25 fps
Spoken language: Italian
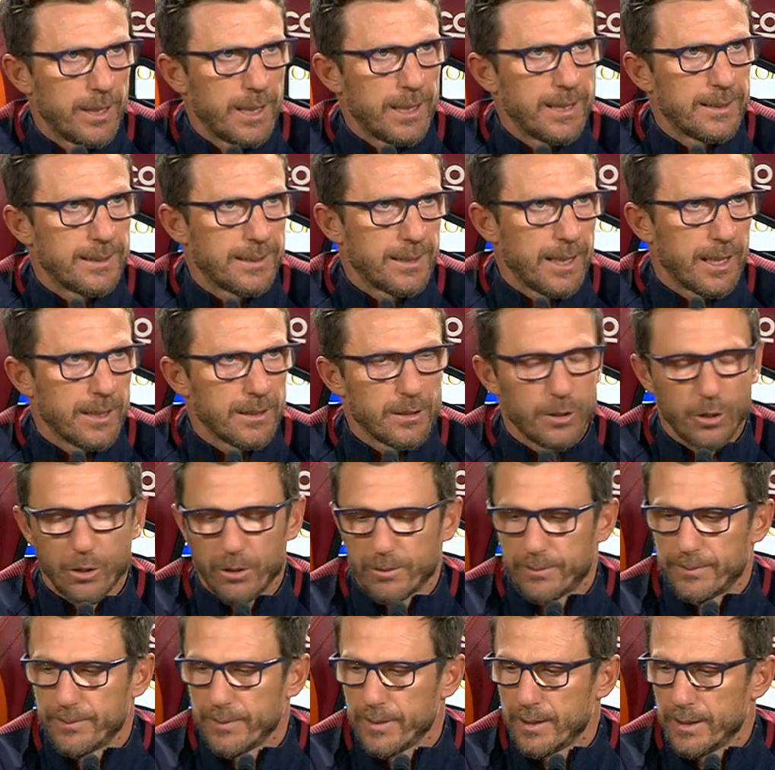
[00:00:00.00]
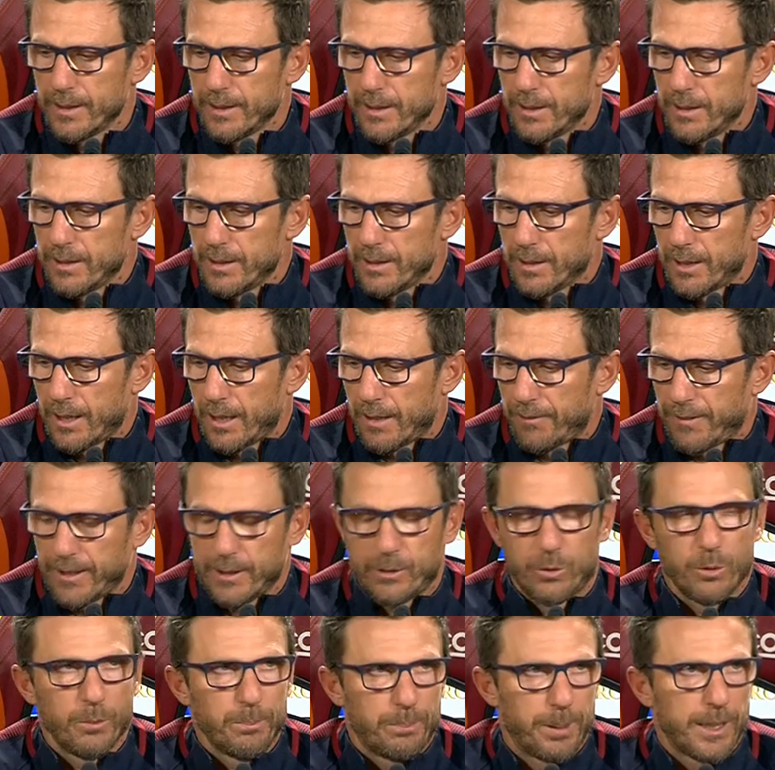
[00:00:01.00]
Alessandro, ha
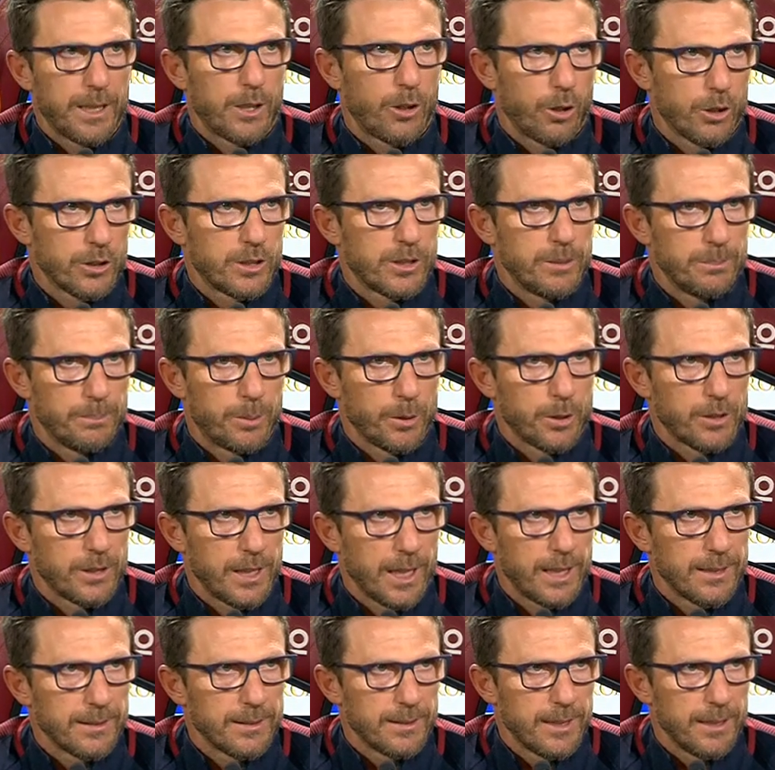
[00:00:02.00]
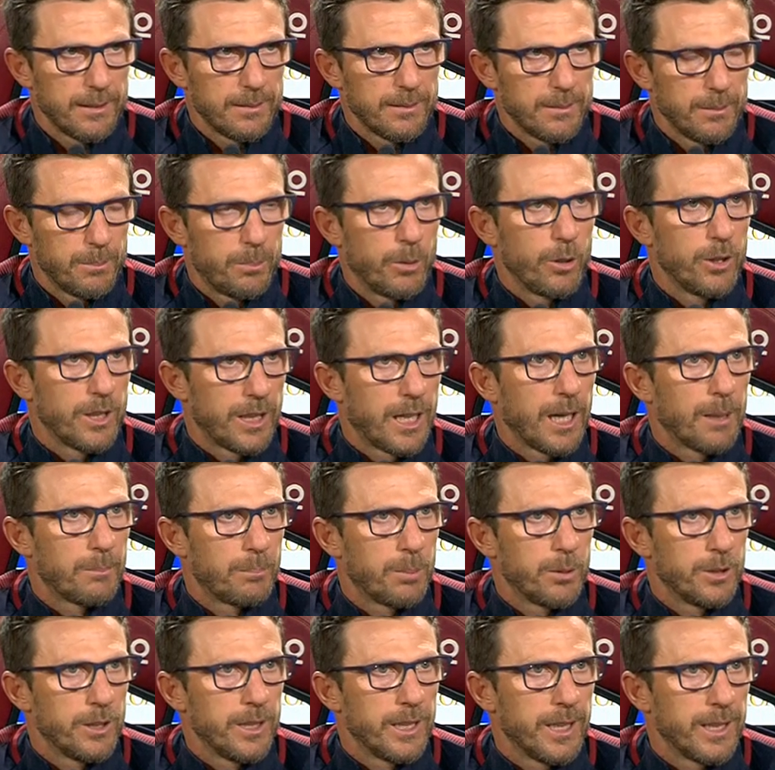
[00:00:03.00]
fatto un percorso importante, poi il
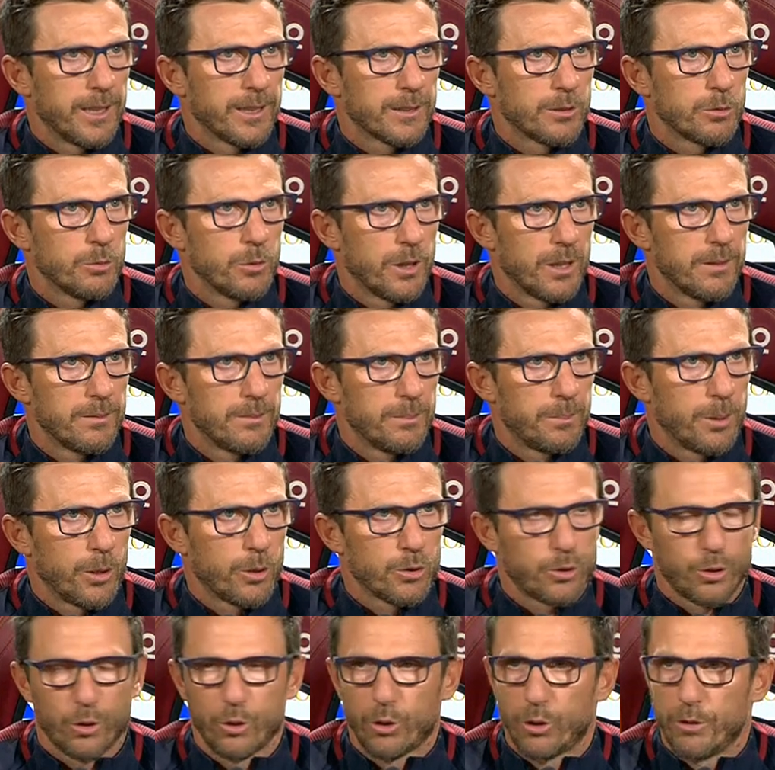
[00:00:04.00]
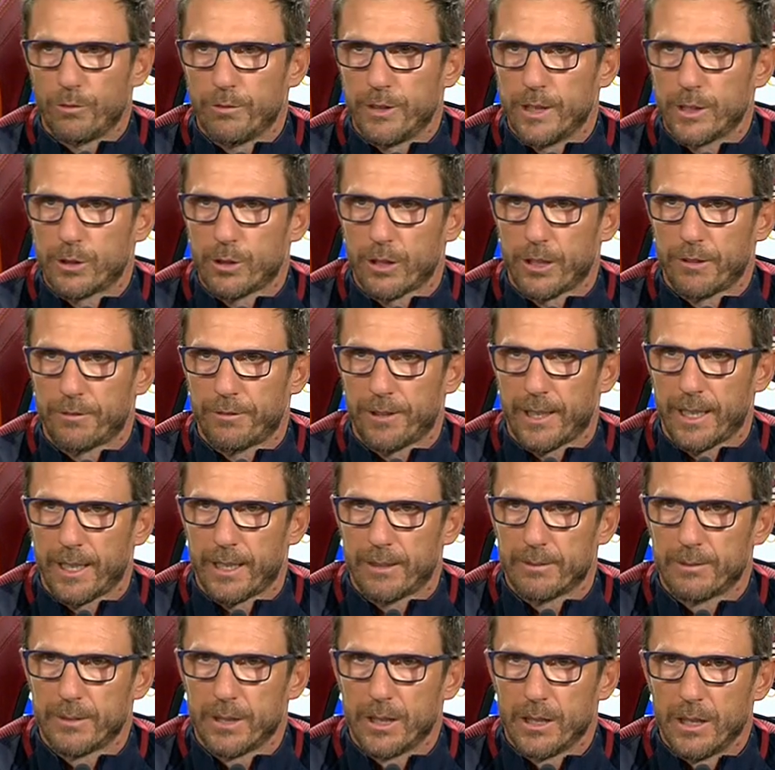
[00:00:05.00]
campo dirà la sua, però sono convinto che
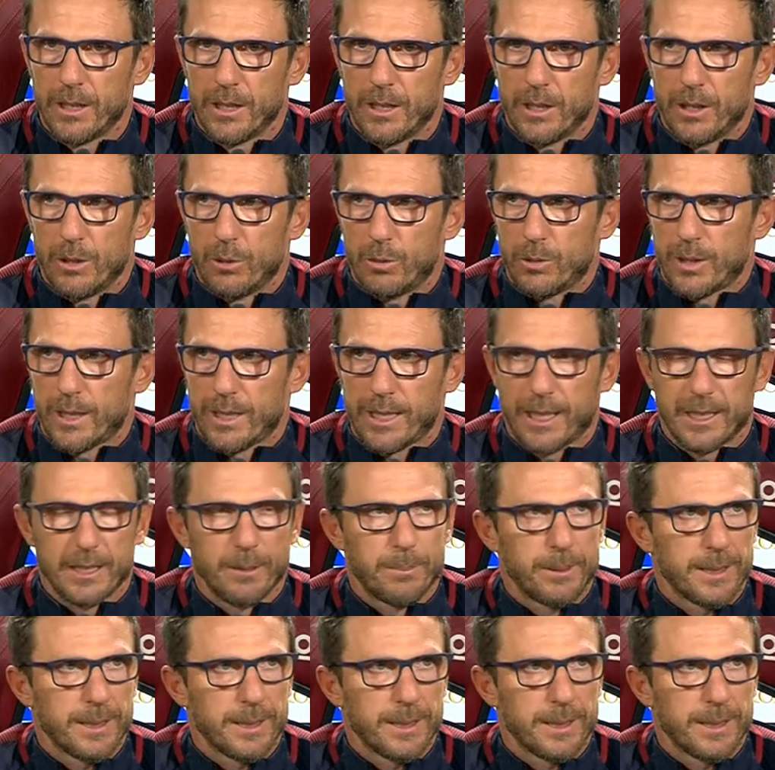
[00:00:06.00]
farà una grande